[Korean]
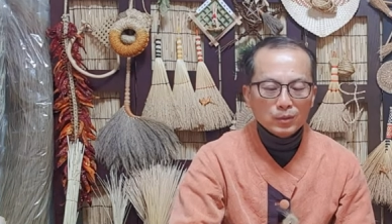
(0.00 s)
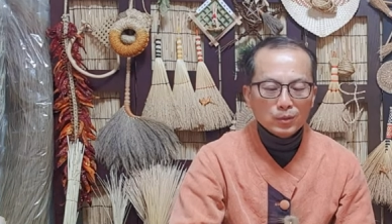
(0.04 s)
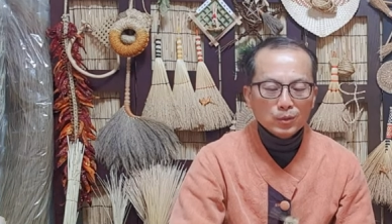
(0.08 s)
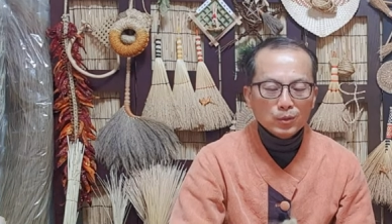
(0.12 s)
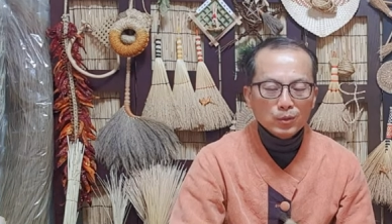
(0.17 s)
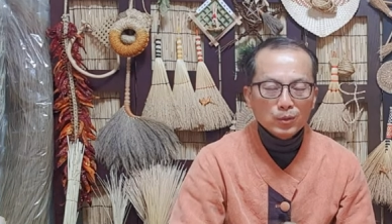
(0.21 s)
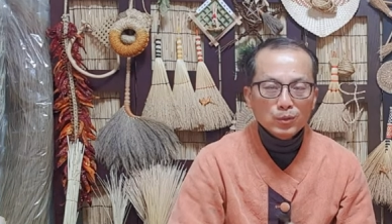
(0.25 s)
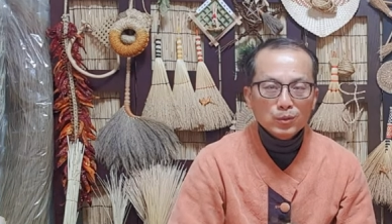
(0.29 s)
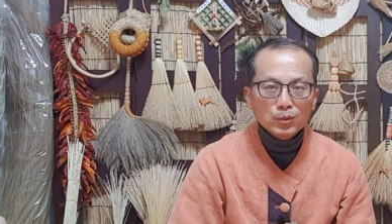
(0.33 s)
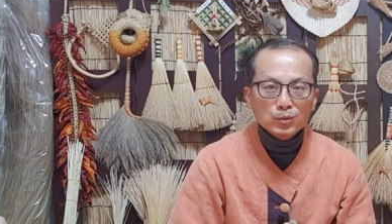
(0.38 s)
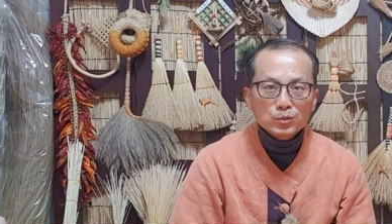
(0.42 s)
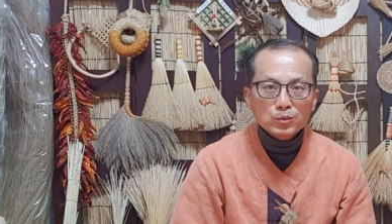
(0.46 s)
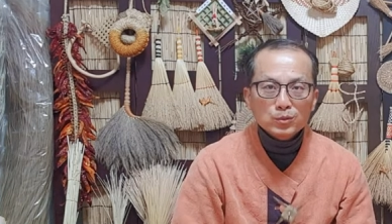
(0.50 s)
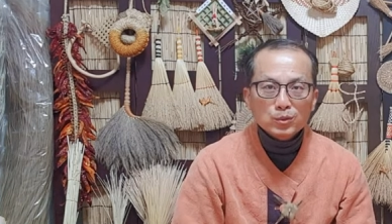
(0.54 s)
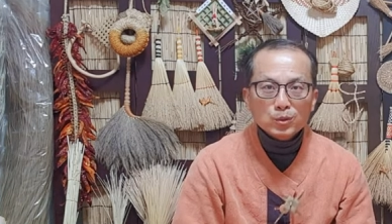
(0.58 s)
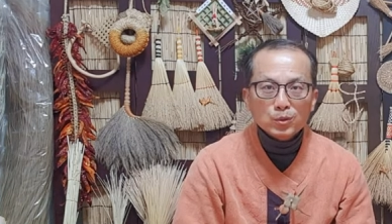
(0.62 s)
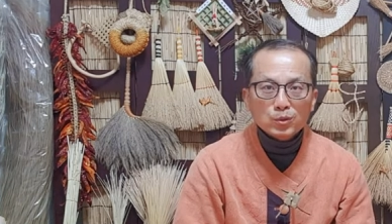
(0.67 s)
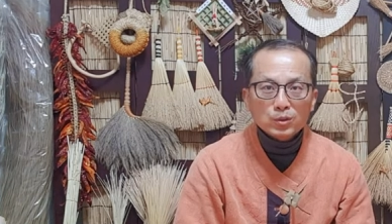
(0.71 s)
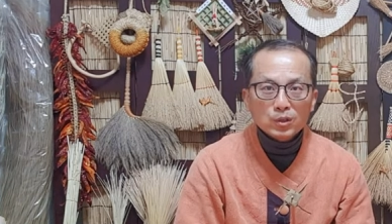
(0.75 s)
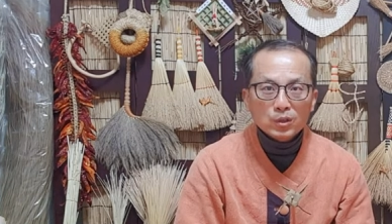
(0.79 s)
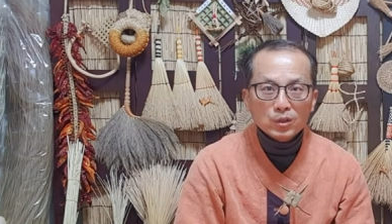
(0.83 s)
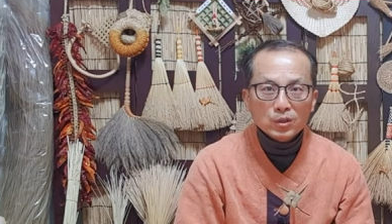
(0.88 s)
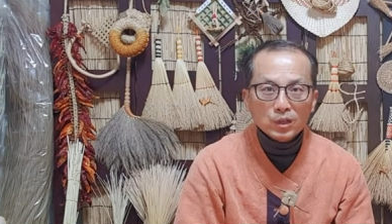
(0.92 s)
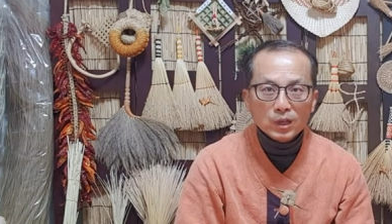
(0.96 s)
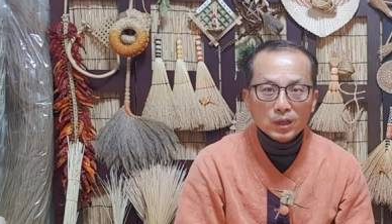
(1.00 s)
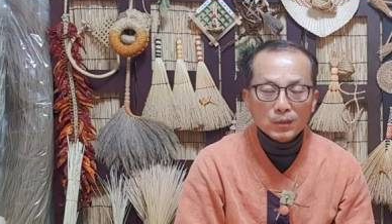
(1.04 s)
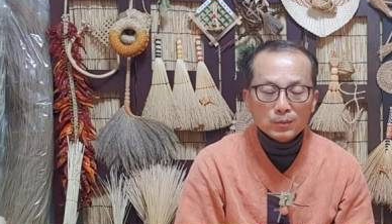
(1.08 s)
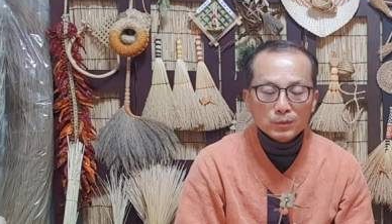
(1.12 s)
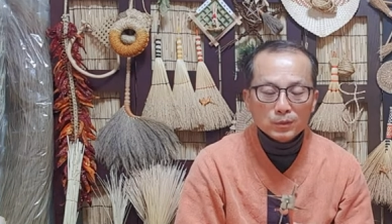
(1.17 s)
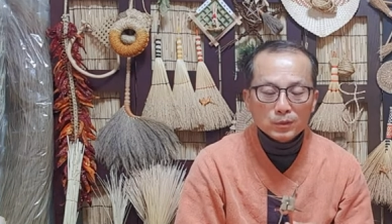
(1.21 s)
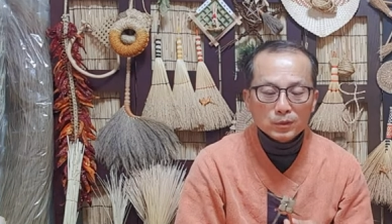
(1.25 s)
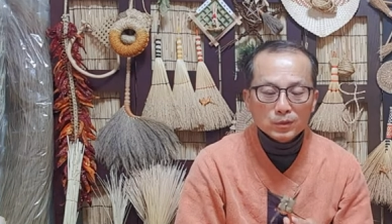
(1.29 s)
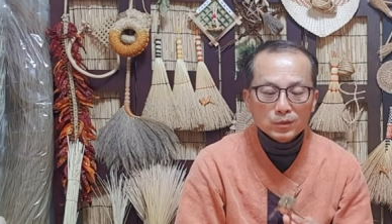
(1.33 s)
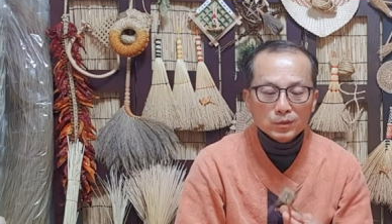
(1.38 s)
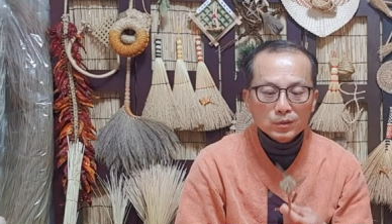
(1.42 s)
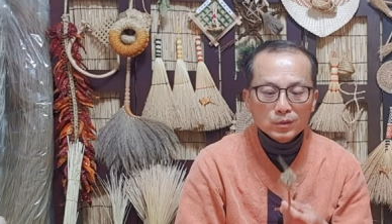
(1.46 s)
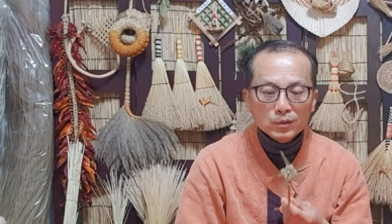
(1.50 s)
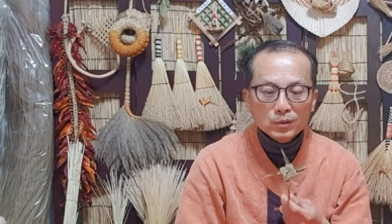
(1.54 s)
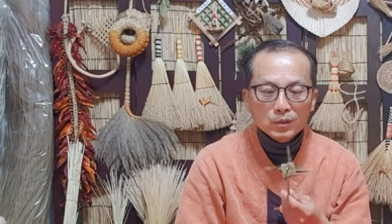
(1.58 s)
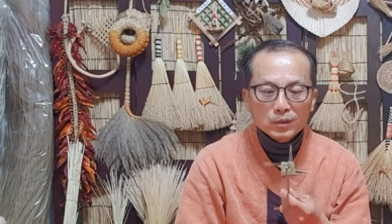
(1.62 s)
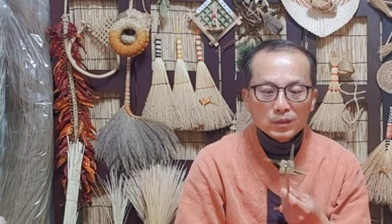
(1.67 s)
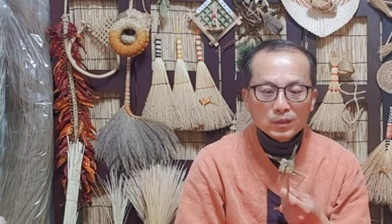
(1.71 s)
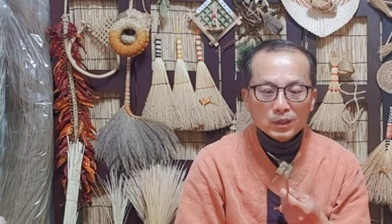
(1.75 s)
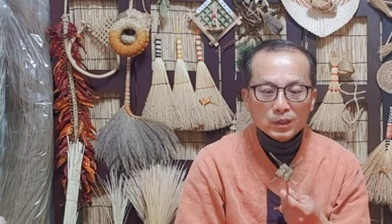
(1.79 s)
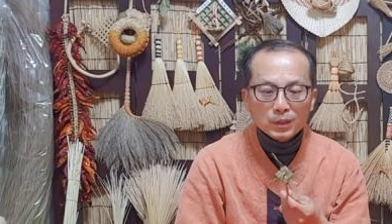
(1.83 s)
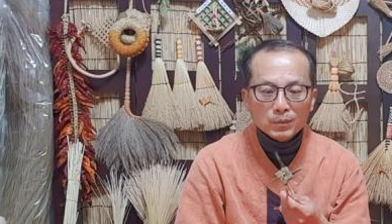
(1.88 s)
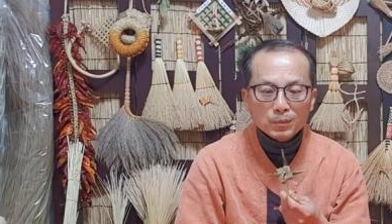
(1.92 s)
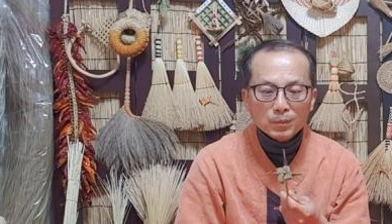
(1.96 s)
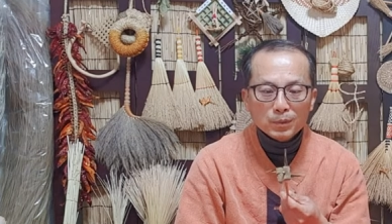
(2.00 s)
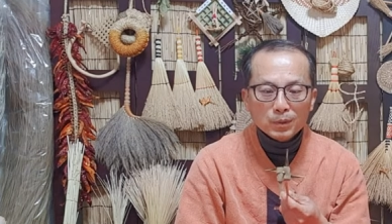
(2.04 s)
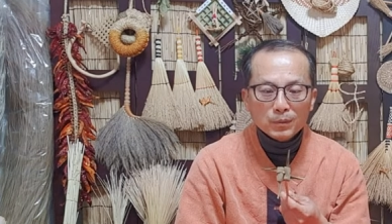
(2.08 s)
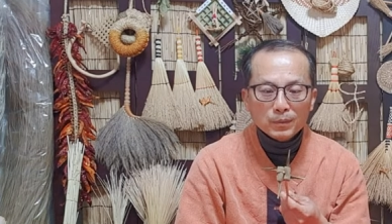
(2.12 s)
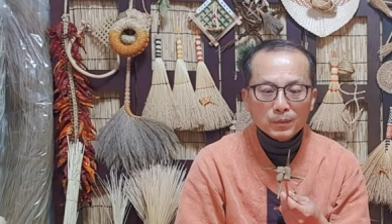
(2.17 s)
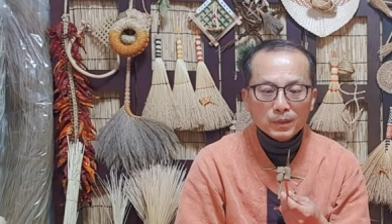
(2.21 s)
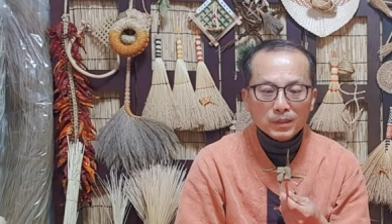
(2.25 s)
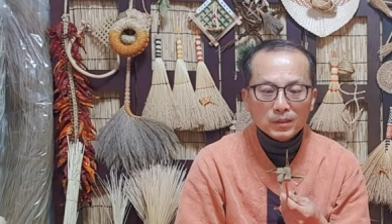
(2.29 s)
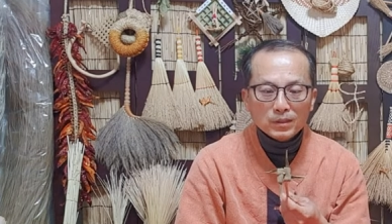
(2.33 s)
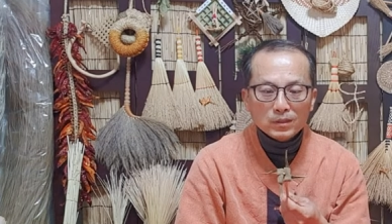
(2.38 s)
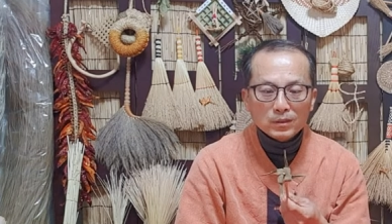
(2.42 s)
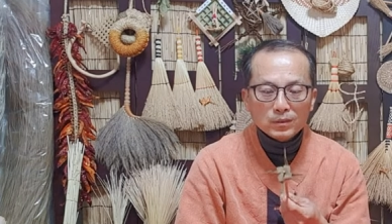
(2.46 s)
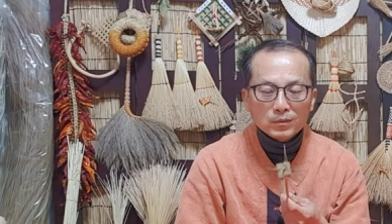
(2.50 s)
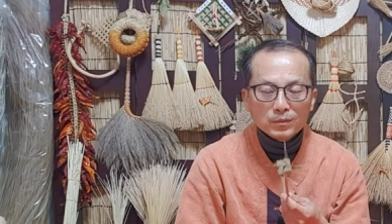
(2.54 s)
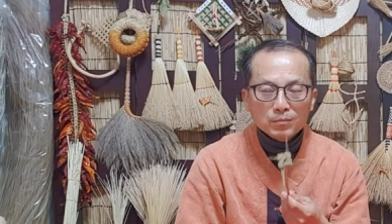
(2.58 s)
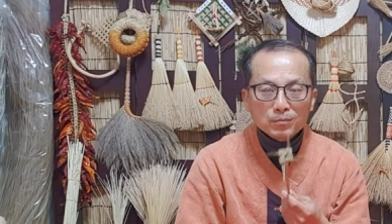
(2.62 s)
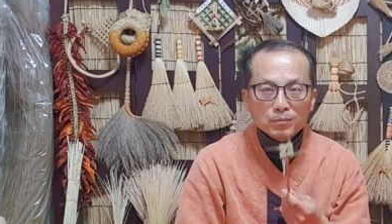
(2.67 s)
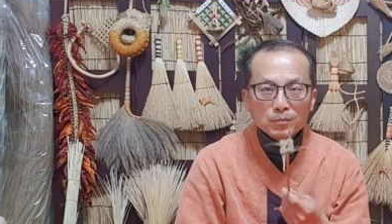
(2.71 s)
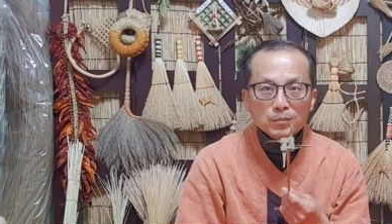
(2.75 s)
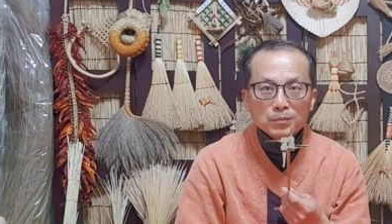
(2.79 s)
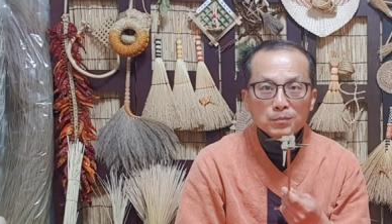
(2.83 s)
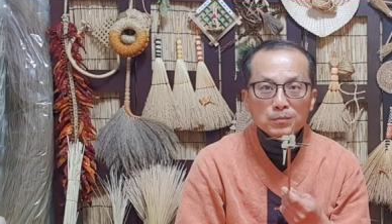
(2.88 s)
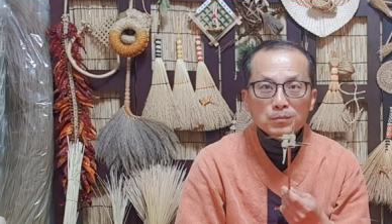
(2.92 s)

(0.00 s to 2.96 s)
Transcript: 요 종려나무 잎으로 만든